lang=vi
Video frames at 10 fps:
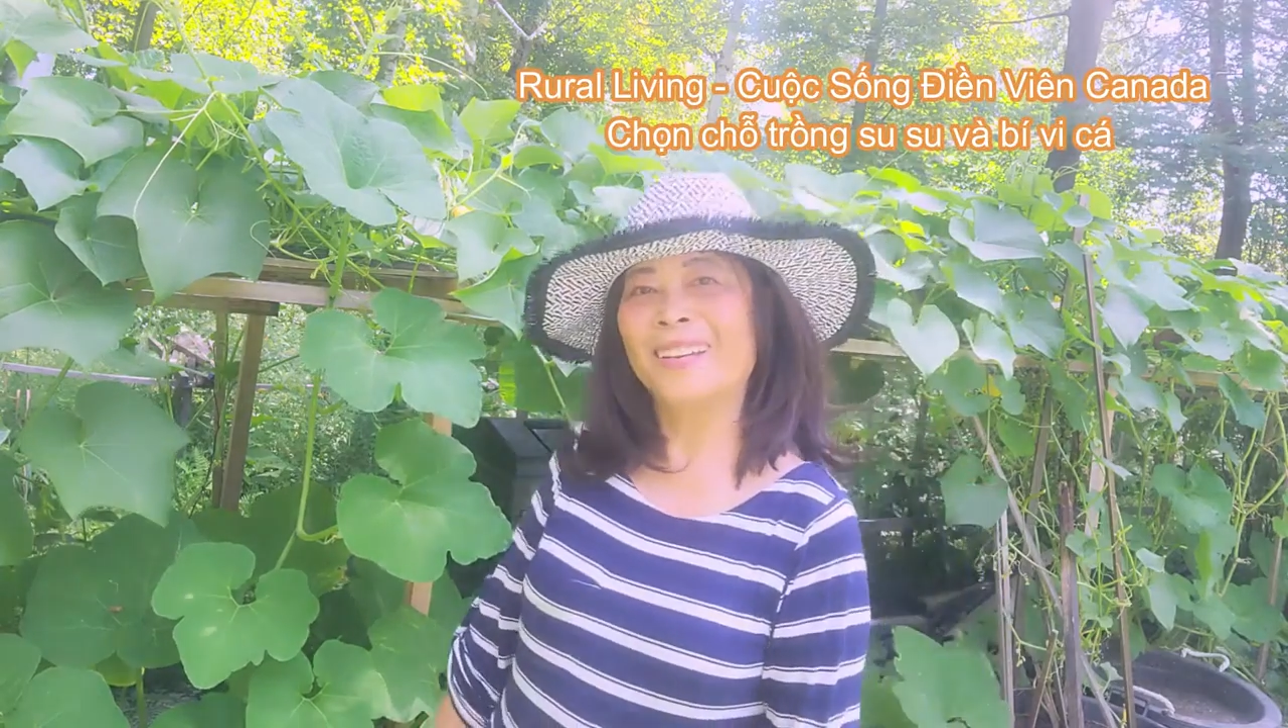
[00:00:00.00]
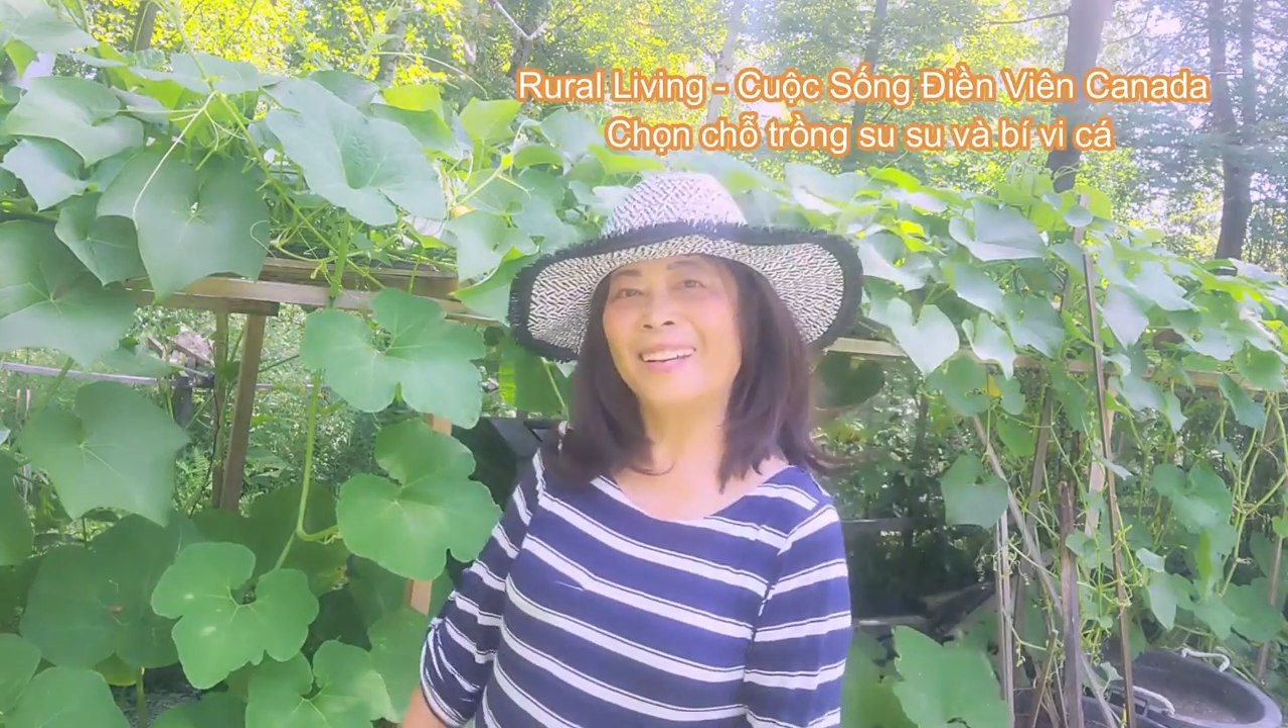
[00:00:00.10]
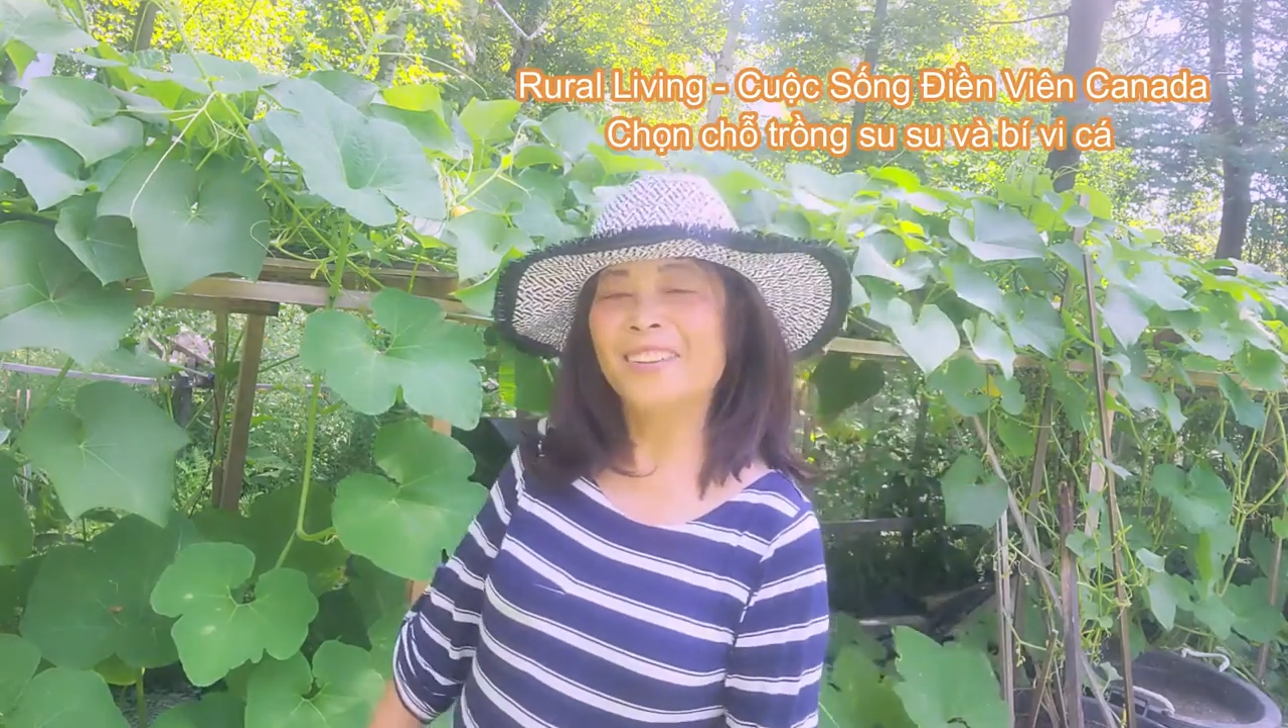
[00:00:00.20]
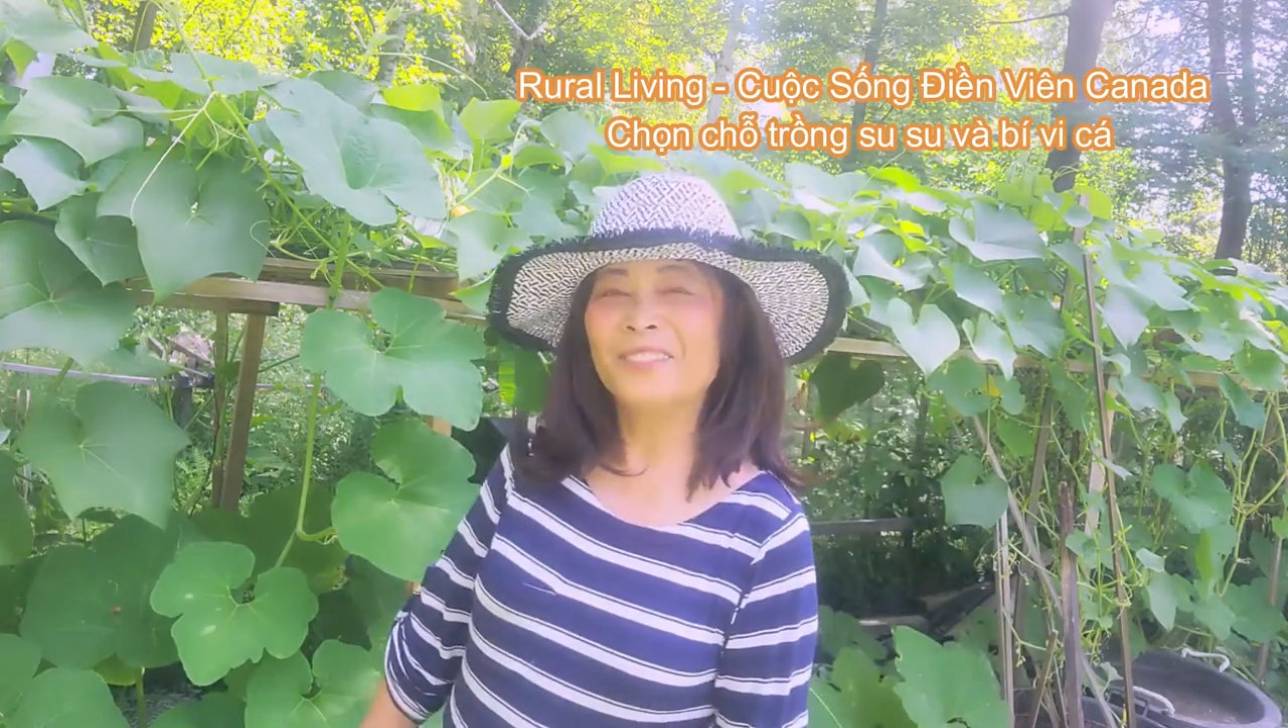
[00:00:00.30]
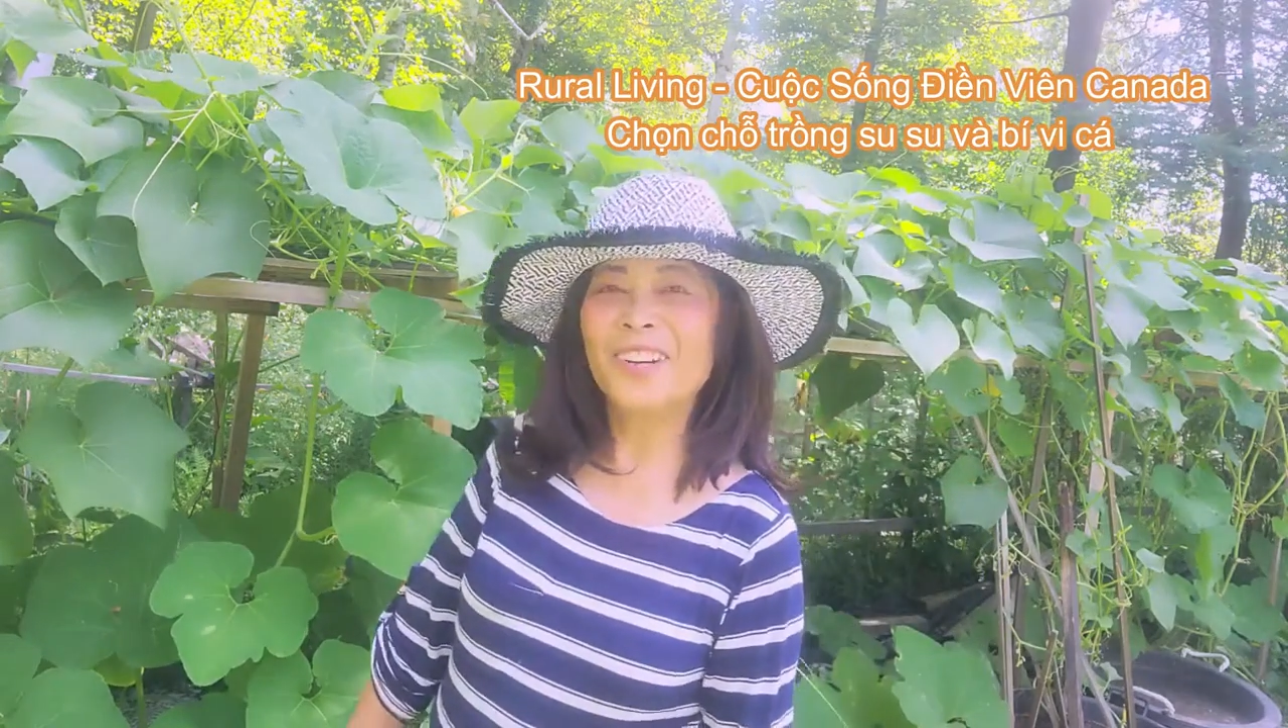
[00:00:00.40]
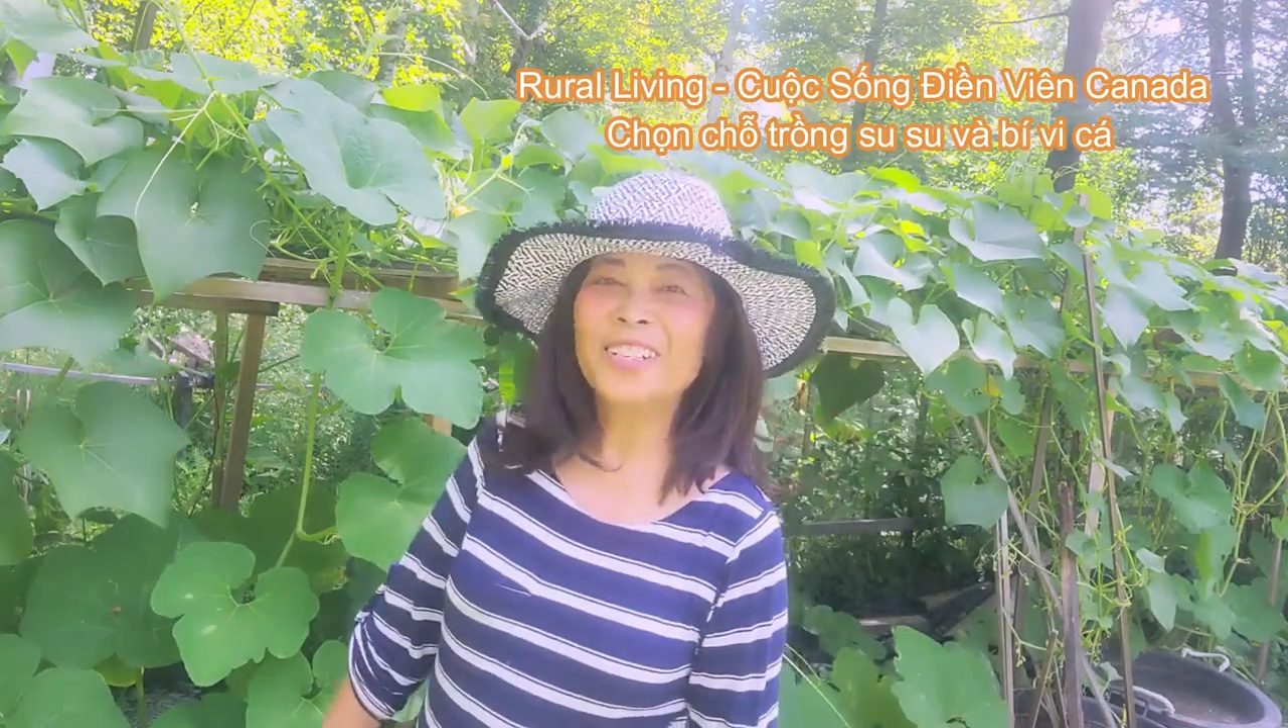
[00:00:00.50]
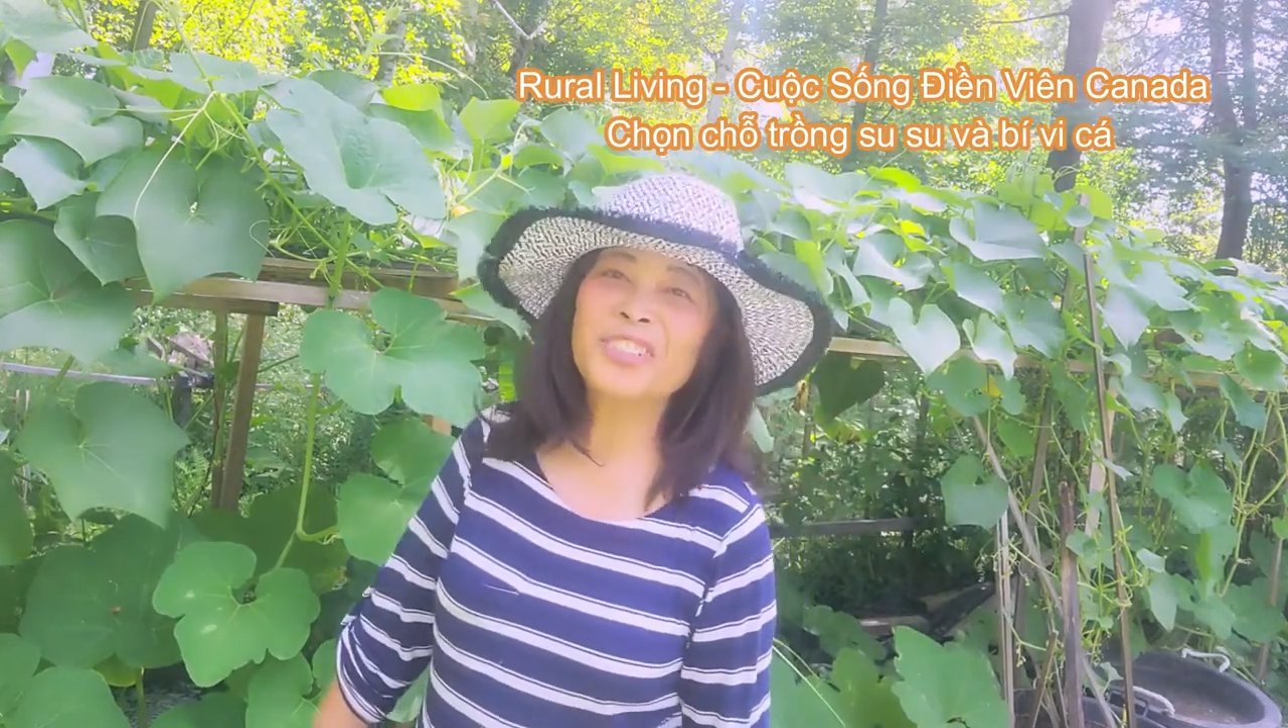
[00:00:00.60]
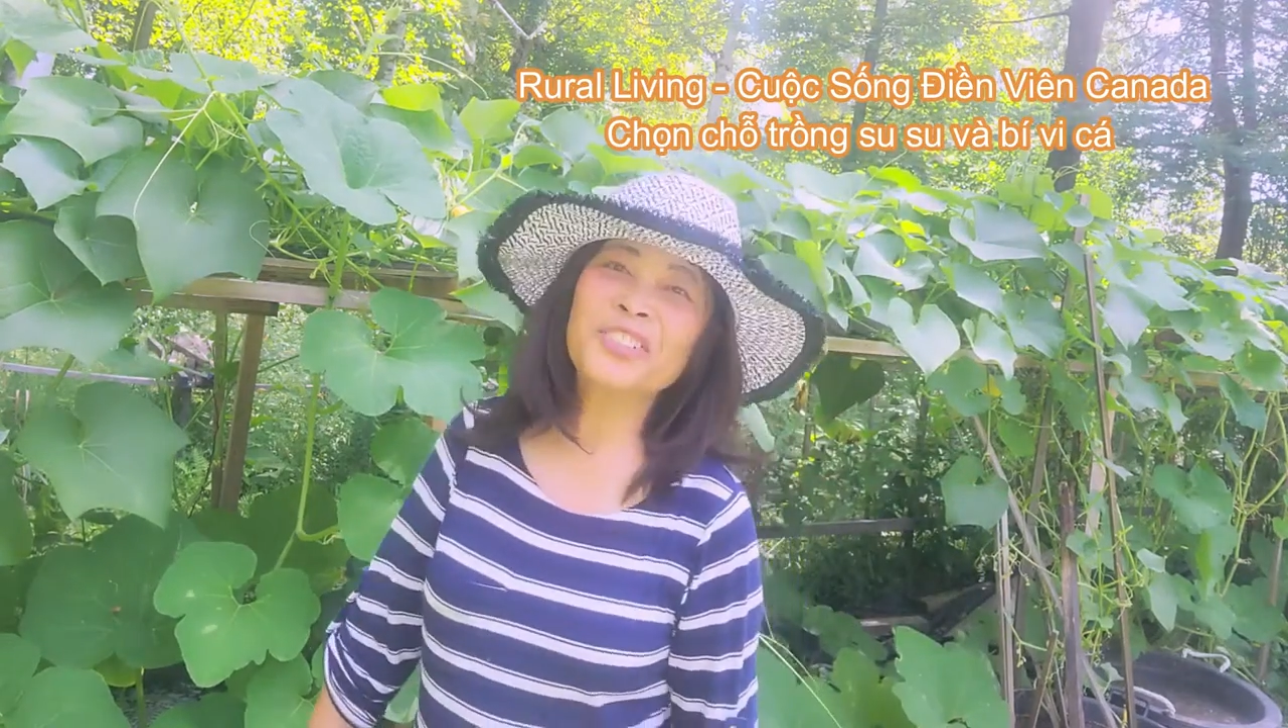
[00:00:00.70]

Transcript: đã đến với